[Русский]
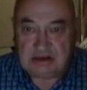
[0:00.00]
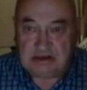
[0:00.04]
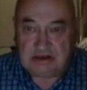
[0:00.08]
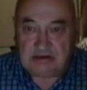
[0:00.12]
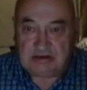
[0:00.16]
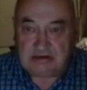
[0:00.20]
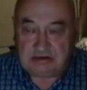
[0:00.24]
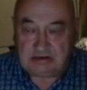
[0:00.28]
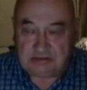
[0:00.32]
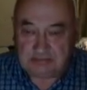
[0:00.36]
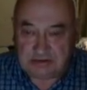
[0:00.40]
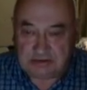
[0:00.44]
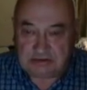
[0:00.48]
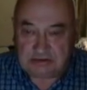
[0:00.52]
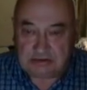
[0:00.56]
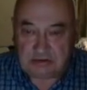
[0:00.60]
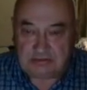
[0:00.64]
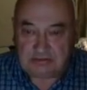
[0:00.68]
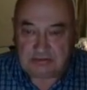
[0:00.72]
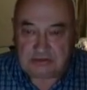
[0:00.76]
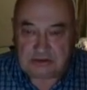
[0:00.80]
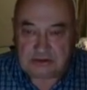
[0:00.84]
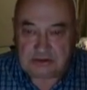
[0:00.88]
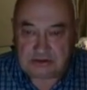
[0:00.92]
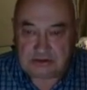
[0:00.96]
Вот.
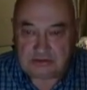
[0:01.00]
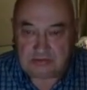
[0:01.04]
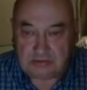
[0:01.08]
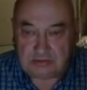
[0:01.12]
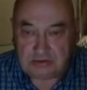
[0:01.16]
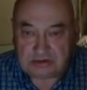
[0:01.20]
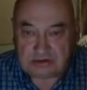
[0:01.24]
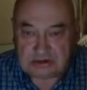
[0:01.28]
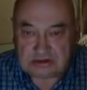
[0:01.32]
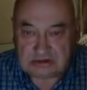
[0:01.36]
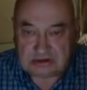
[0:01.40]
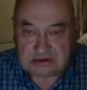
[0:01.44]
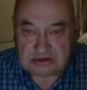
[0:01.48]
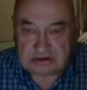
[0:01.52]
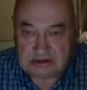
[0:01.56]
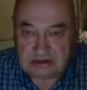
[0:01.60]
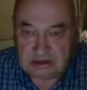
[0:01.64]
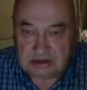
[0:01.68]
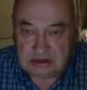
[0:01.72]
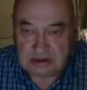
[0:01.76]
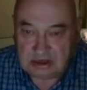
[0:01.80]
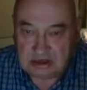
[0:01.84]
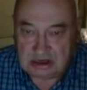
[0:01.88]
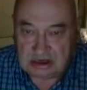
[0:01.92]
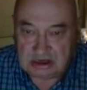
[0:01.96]
Подробнее чуть позже.
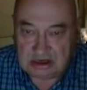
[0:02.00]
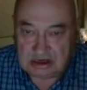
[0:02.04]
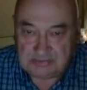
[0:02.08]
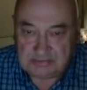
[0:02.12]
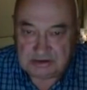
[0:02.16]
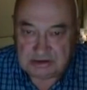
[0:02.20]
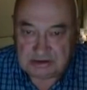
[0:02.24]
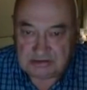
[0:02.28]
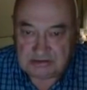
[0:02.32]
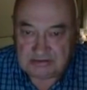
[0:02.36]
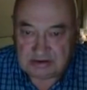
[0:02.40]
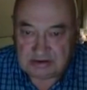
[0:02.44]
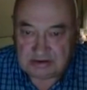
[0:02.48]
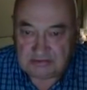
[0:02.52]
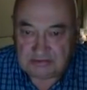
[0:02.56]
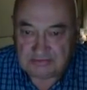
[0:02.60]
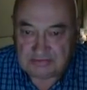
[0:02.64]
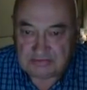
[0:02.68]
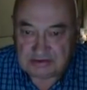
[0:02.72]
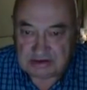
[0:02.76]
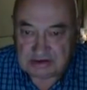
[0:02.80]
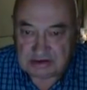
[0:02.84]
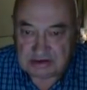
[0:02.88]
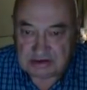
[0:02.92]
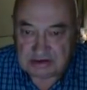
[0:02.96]
А перед вами
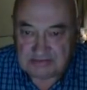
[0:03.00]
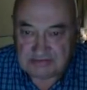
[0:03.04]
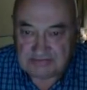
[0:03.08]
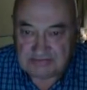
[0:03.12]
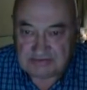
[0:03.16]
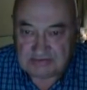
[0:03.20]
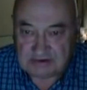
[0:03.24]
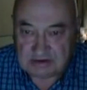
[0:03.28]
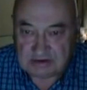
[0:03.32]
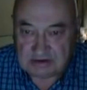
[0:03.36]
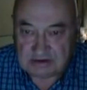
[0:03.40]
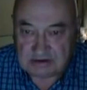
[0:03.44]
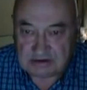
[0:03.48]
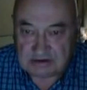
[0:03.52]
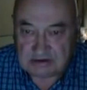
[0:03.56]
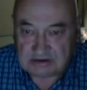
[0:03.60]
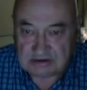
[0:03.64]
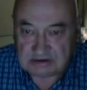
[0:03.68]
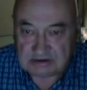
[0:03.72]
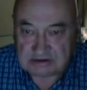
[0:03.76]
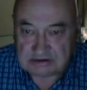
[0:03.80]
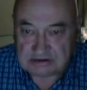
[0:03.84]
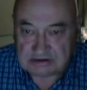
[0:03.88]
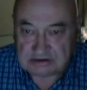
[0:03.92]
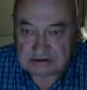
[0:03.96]
фотография,
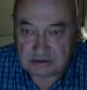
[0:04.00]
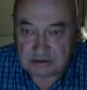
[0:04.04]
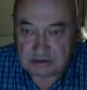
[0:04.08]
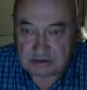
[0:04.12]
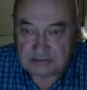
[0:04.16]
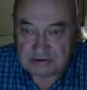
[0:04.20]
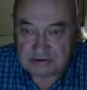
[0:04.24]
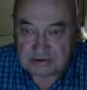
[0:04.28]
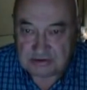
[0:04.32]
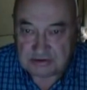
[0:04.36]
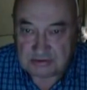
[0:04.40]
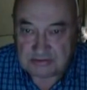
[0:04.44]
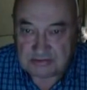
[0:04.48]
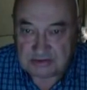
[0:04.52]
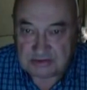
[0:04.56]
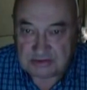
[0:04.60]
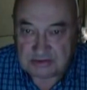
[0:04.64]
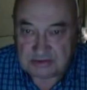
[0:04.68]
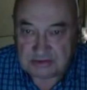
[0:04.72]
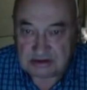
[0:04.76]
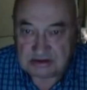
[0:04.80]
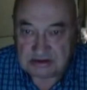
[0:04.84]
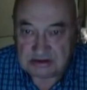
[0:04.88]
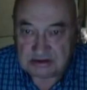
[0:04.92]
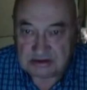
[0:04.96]
это с моего питомника.